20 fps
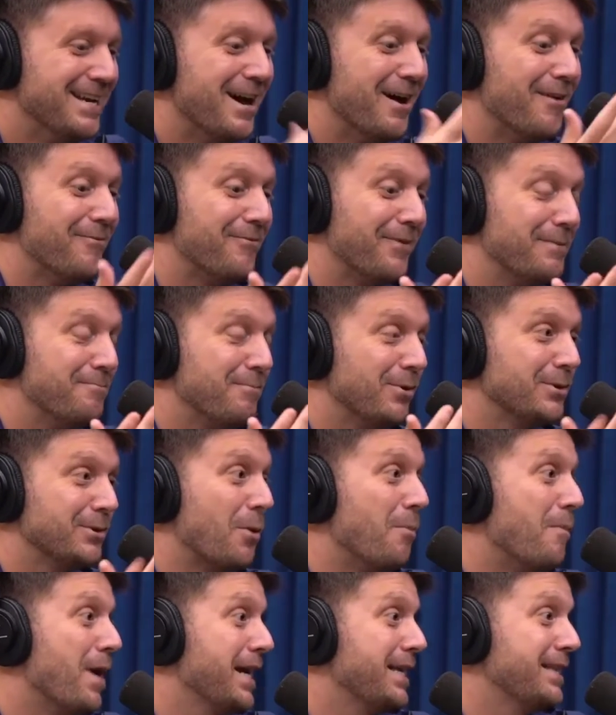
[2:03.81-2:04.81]
Eu falei, puta, o
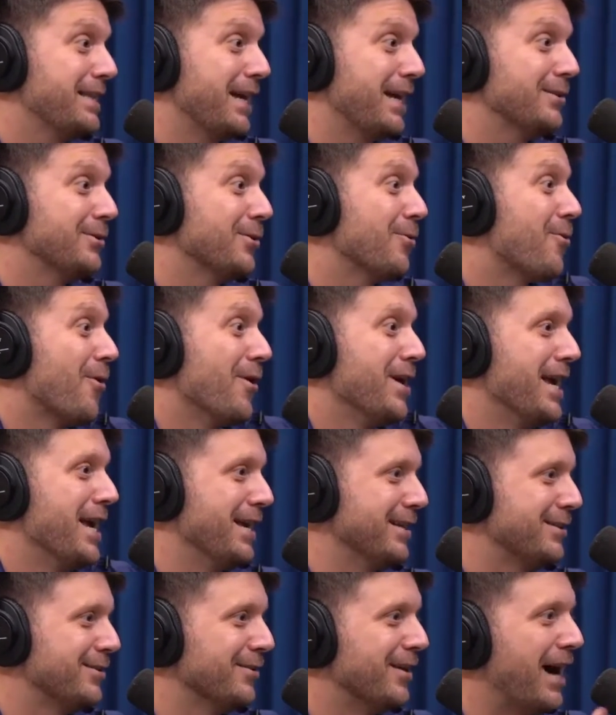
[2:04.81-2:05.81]
Mike Tyson eu
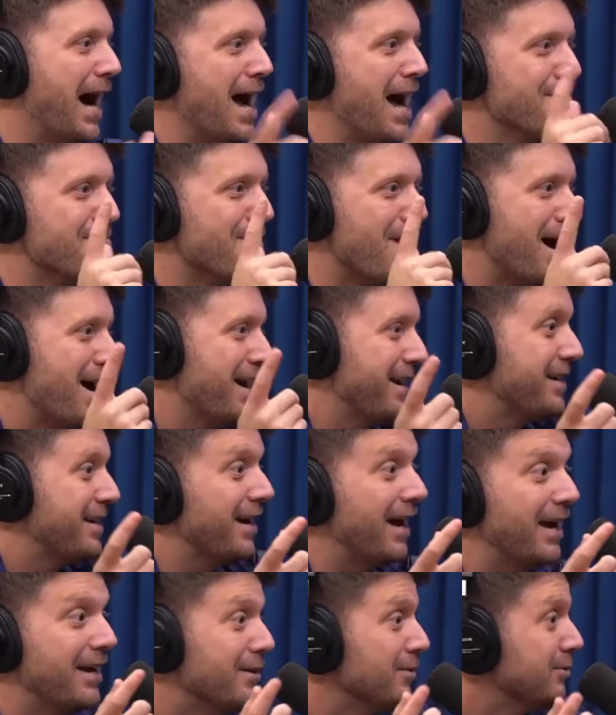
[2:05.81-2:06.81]
conheço. Hi, Mike!
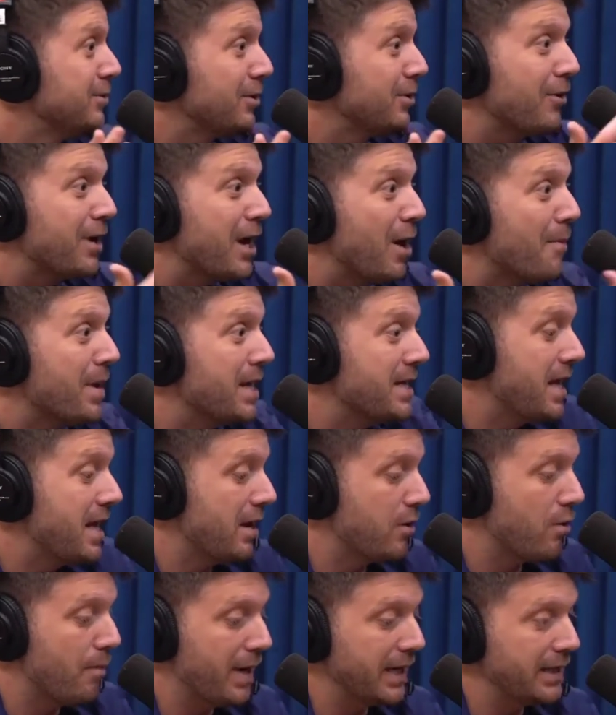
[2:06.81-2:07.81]
Aí eu troquei uma ideia
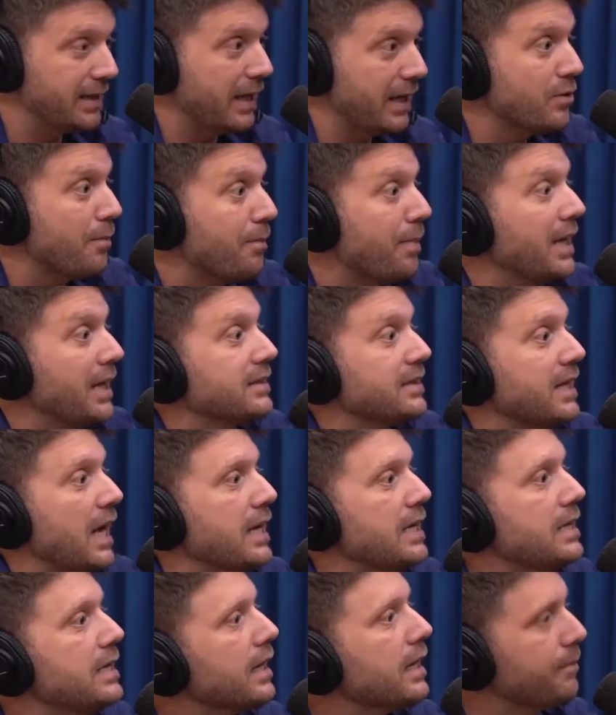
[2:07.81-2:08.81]
com o Mike Tyson pra
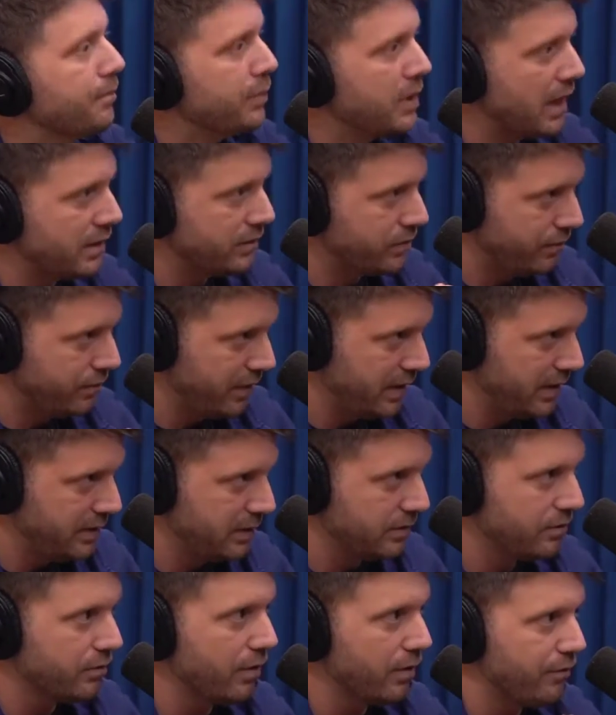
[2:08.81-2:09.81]
sair daqui, porque às
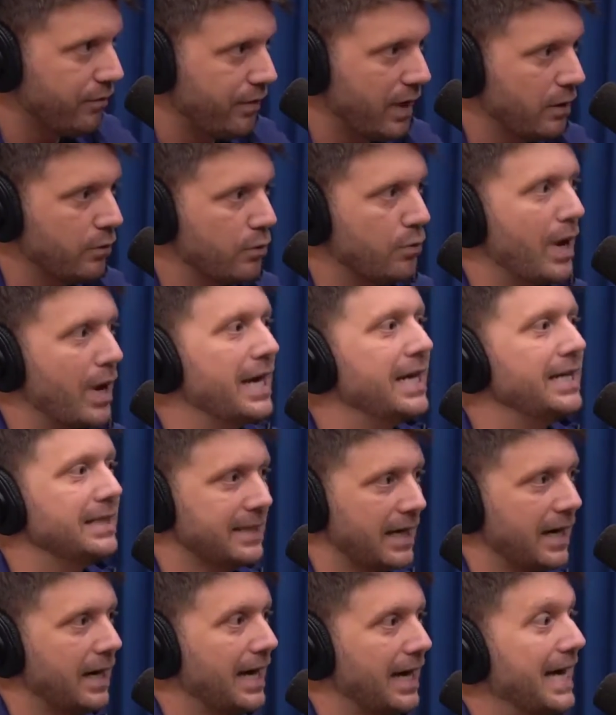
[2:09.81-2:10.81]
vezes o que eu falo não era
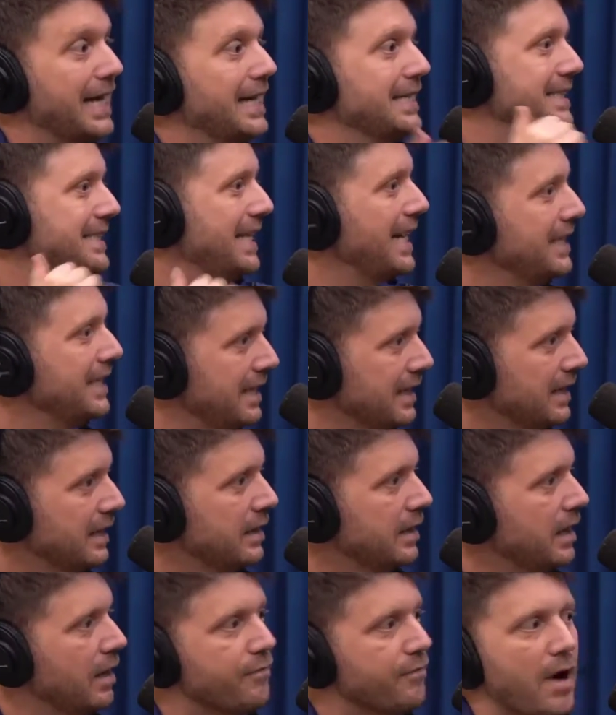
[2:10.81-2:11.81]
entrar, era sair.
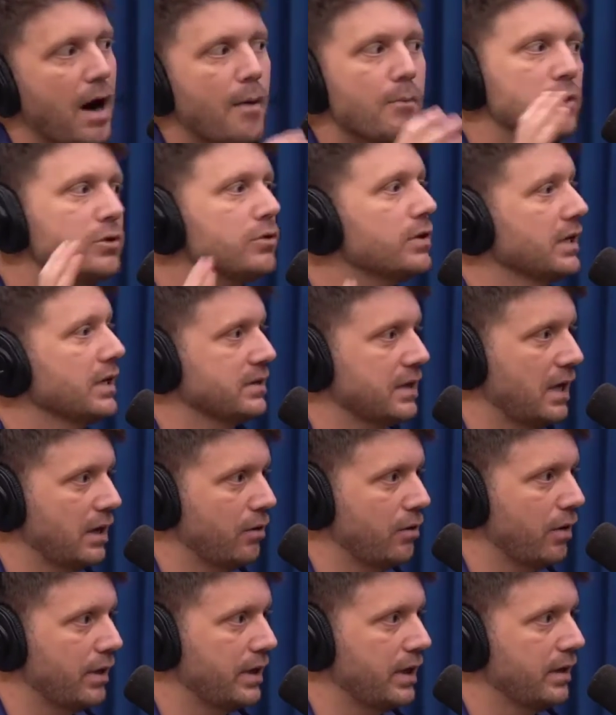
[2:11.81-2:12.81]
Eu ficava muito nessa
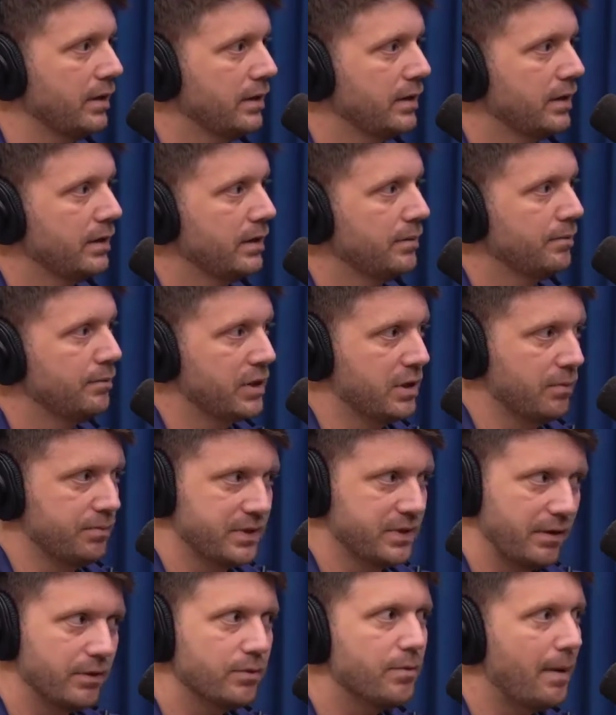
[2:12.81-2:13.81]
noia porque eu
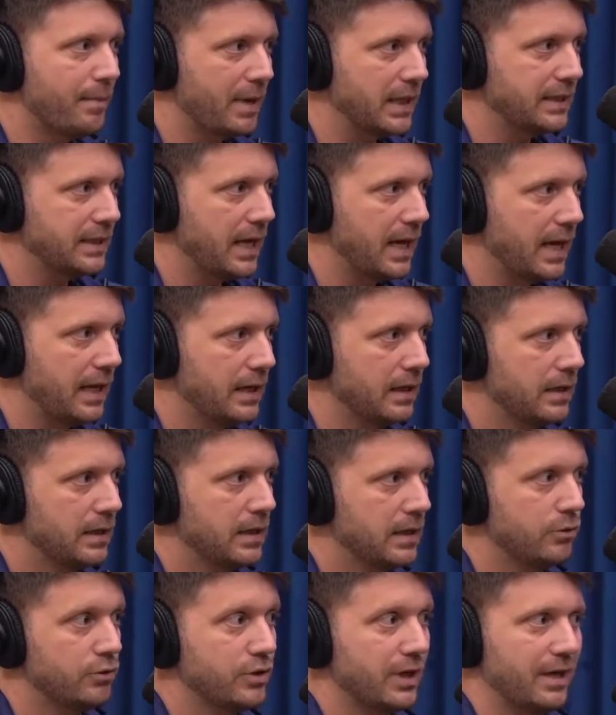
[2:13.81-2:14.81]
precisava de uma matéria.
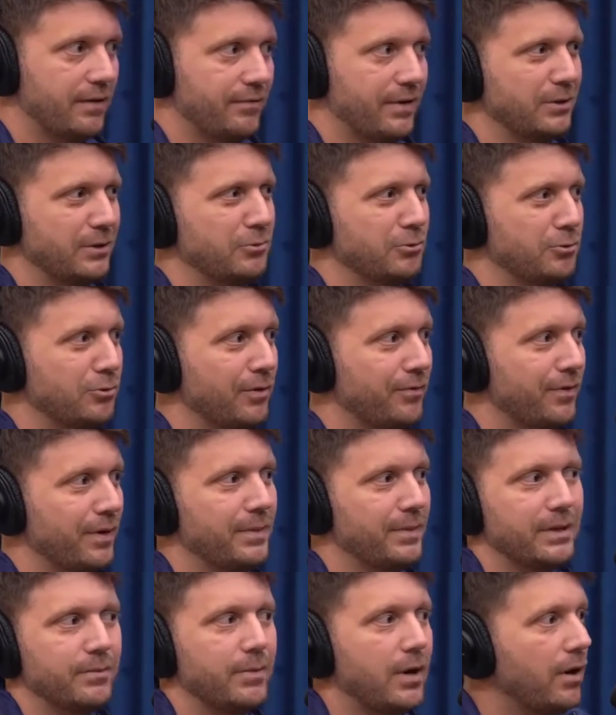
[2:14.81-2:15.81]
Eu tinha gravado tudo, eu falei,
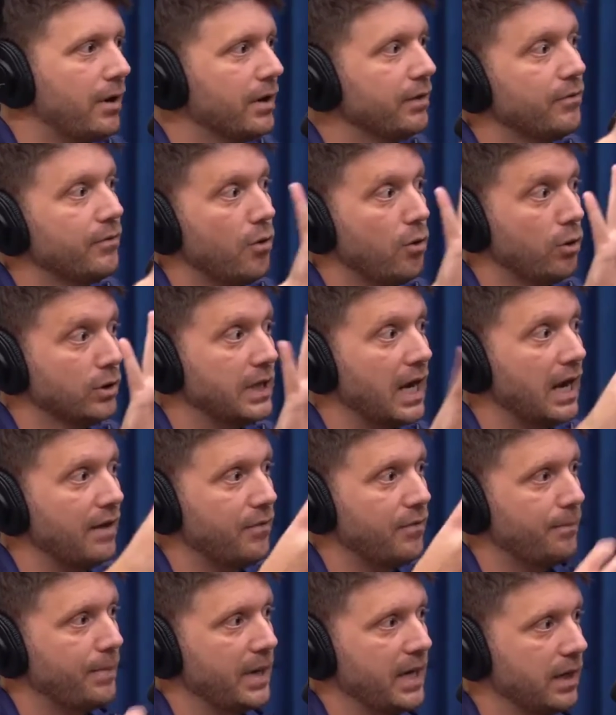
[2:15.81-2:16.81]
mano, uma hora eu vou rodar,
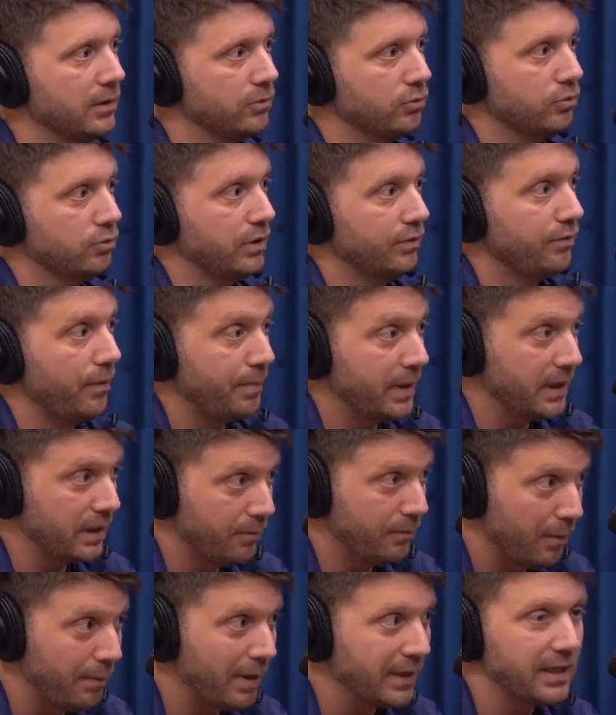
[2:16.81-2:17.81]
vão pegar tudo, eu vou perder
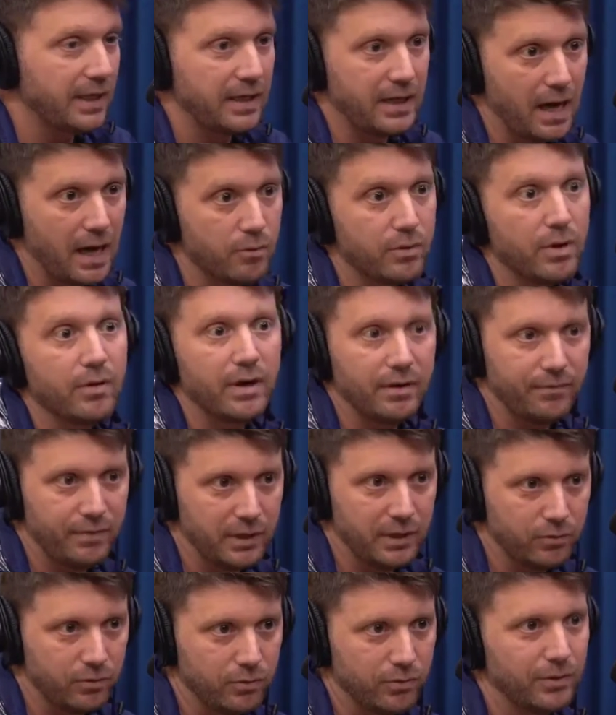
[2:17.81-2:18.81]
meu material que eu
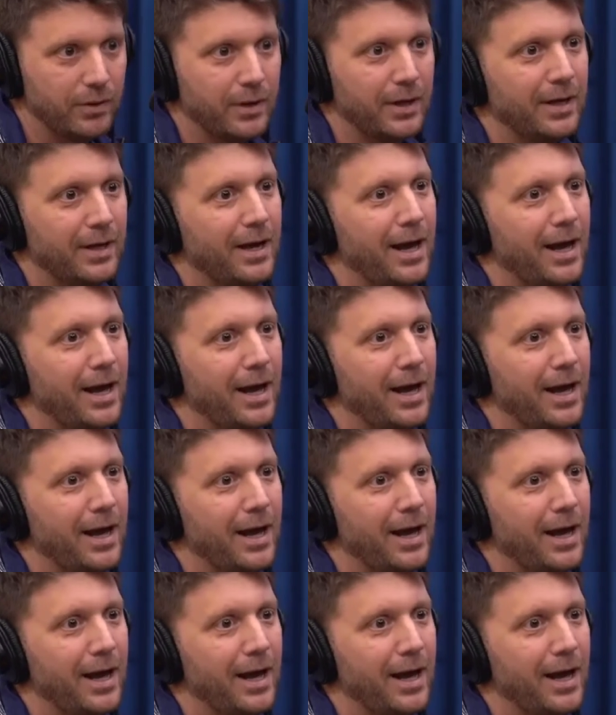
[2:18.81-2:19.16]
gravei tudo.